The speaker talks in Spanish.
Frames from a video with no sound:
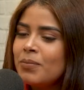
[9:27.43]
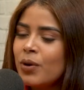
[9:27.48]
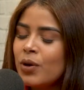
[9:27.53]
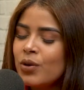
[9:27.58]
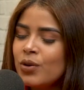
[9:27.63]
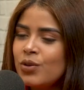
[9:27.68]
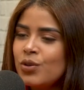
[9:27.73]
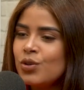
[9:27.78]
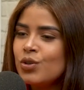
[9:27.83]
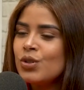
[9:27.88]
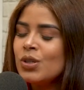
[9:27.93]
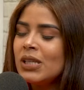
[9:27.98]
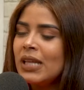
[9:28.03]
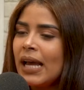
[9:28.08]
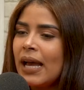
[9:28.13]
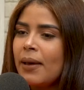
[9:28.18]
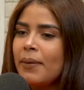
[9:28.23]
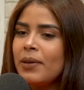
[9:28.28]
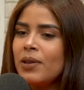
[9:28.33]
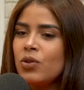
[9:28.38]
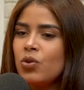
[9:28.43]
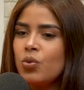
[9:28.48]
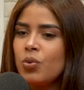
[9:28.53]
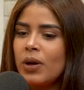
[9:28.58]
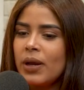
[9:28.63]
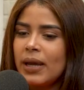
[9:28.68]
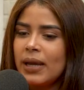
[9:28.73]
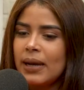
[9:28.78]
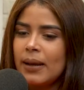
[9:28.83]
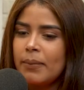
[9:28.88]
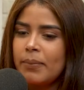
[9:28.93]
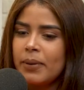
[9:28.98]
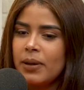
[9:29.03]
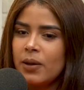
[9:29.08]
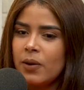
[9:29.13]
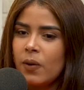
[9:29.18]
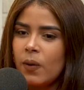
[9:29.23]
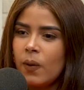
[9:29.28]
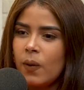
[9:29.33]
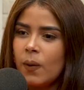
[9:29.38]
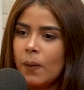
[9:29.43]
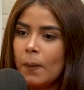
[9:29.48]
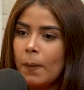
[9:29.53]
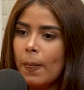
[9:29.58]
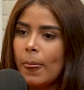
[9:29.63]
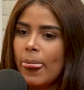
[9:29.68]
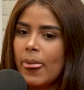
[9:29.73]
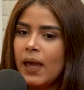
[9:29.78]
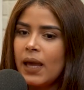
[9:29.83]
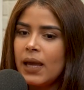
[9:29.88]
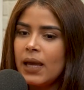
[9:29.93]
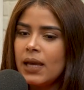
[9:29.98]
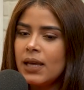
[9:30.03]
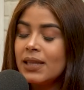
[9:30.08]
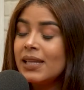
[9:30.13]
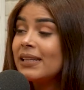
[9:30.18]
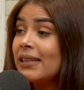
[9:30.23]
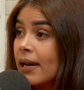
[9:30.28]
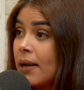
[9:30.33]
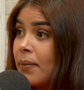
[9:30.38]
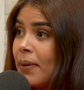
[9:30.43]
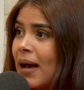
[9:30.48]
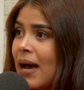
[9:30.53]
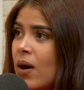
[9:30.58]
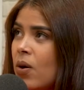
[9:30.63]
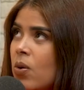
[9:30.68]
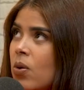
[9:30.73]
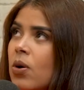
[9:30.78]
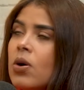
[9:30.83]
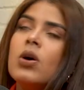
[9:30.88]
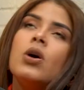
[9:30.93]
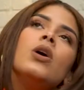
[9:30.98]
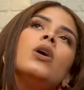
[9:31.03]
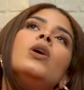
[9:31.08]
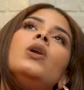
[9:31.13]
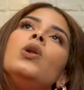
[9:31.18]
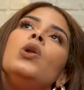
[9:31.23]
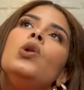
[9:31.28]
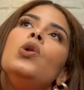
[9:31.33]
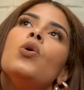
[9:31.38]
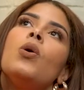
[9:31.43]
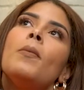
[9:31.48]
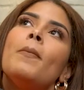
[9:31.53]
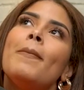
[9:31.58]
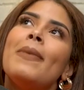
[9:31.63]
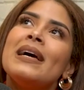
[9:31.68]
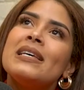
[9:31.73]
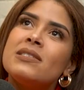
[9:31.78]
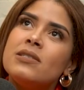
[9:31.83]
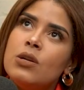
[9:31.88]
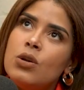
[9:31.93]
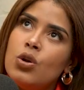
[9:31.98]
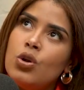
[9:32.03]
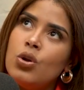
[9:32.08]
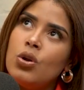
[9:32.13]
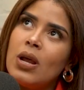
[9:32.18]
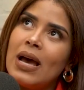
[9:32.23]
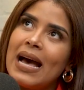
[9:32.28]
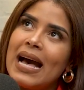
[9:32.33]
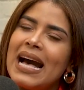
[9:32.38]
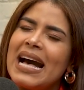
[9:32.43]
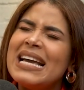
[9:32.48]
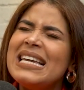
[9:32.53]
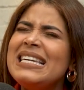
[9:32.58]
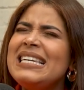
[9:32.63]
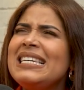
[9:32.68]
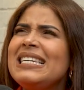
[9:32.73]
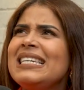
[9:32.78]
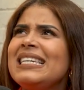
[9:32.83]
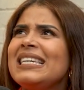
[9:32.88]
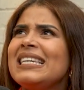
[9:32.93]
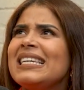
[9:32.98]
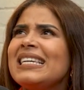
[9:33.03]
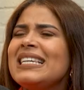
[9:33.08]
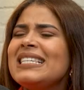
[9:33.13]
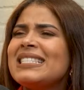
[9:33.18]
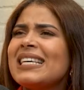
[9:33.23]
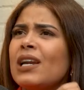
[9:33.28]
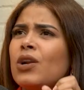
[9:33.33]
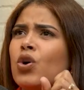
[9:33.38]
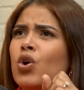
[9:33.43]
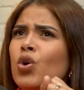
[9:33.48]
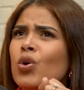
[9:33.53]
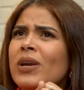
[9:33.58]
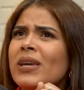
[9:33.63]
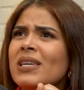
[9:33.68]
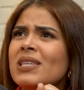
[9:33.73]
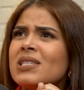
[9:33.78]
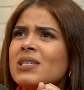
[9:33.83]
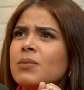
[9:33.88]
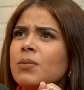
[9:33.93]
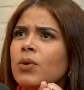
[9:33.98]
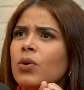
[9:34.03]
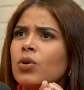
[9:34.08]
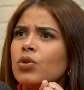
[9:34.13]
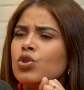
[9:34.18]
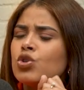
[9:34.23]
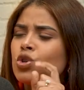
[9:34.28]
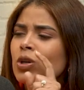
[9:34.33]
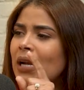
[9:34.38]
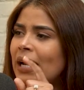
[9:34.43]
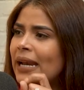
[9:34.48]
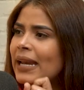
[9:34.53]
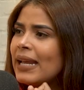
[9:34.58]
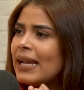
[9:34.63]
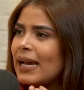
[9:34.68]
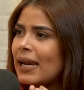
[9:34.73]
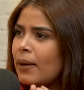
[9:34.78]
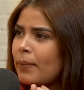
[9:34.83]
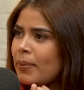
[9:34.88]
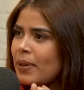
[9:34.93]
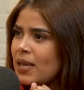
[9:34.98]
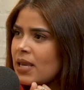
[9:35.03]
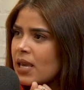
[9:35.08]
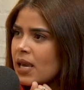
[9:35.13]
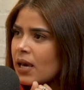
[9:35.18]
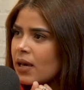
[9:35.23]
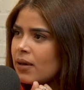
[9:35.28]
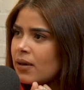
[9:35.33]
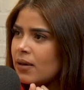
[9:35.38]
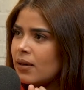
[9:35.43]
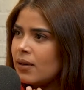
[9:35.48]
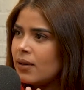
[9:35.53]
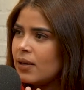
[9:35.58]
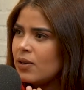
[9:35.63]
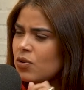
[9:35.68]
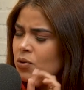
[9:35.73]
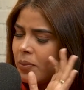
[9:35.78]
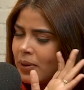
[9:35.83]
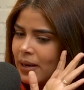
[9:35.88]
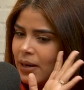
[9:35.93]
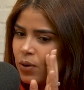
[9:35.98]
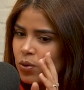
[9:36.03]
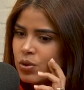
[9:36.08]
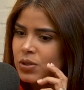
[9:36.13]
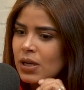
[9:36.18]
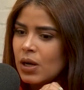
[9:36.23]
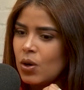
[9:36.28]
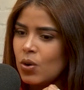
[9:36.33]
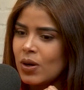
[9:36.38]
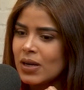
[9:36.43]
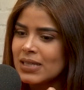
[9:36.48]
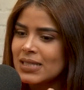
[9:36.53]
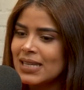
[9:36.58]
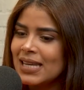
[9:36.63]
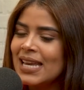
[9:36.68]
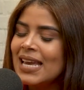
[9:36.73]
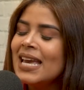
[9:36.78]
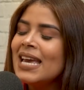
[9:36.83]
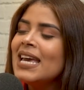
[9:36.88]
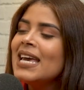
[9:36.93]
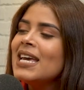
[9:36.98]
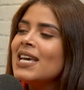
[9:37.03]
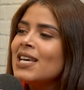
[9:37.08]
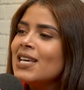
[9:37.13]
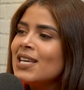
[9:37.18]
bueno, yo no soy tan aventurera, pero eh, de trabajo, lo más... ¡Ay! Hice algo loquísimo. Yo soy alérgica a la piña. He hecho varias cosas locas. ¿Y sabías